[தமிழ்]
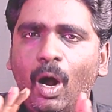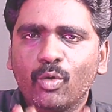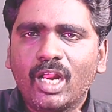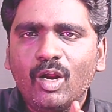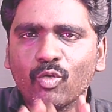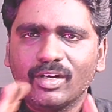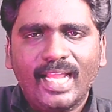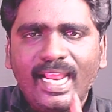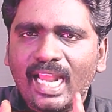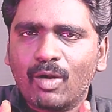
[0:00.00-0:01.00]
அவர் அளவுக்கு
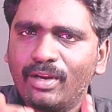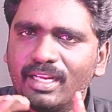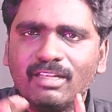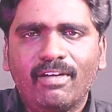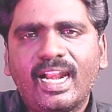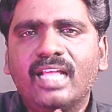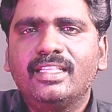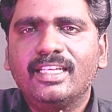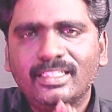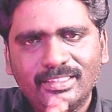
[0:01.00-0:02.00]
டைலாக்கும் எழுத
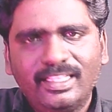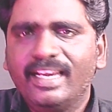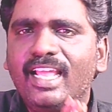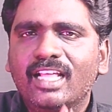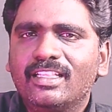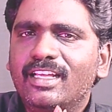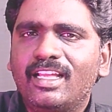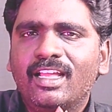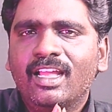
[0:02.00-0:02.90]
வராது தெரியாது